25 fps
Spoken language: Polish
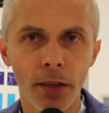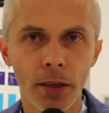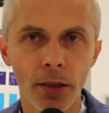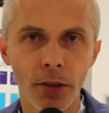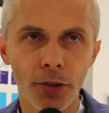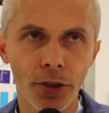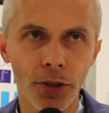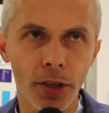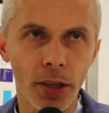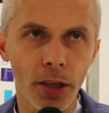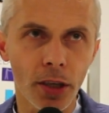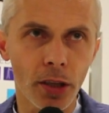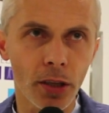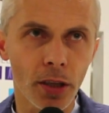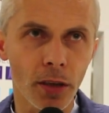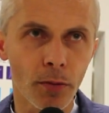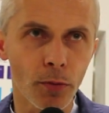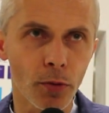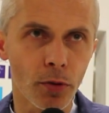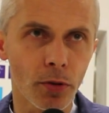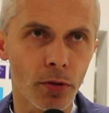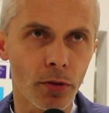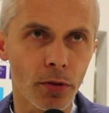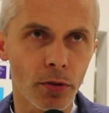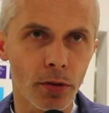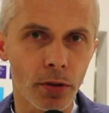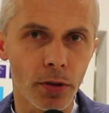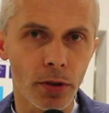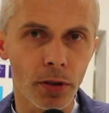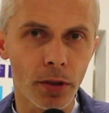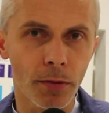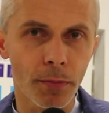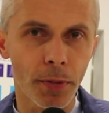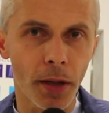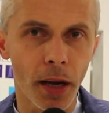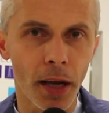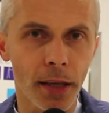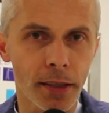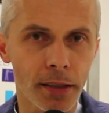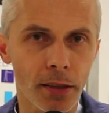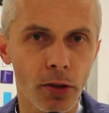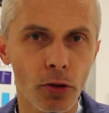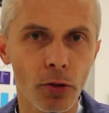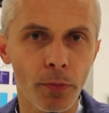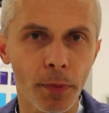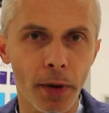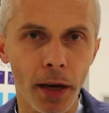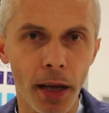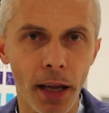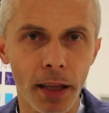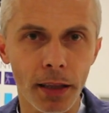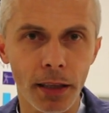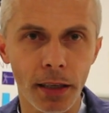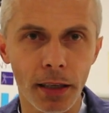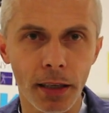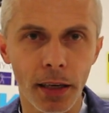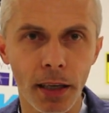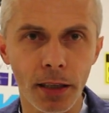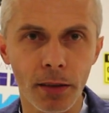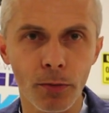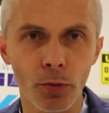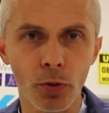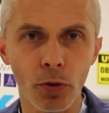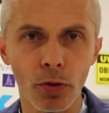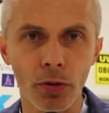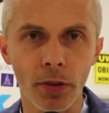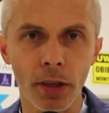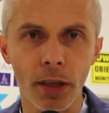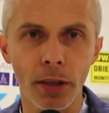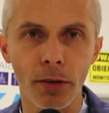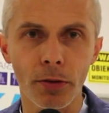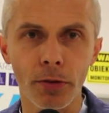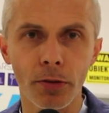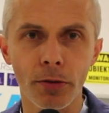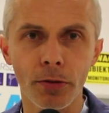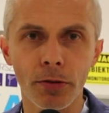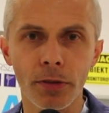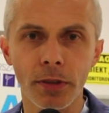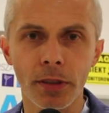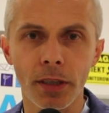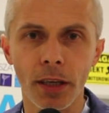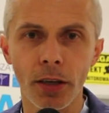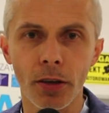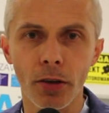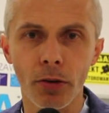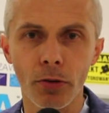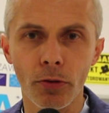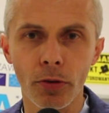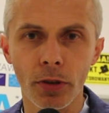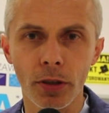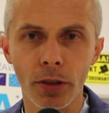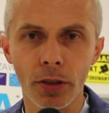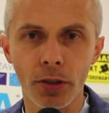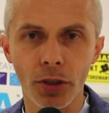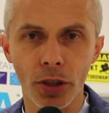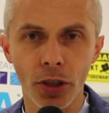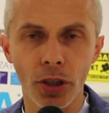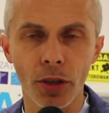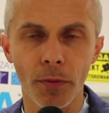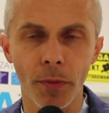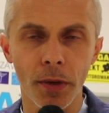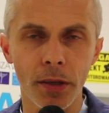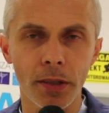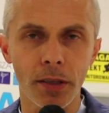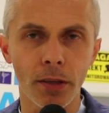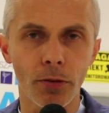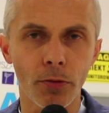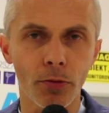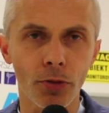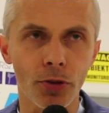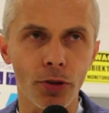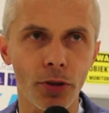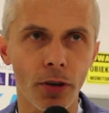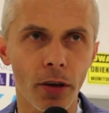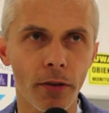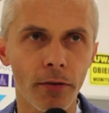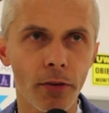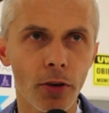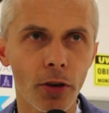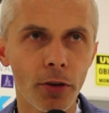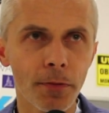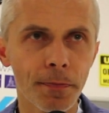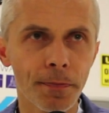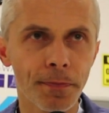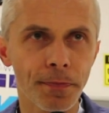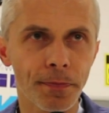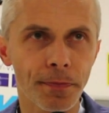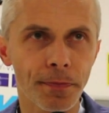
i dzięki temu Bielański Klub Karate na tym turnieju zajął e, trzecie miejsce drużynowo.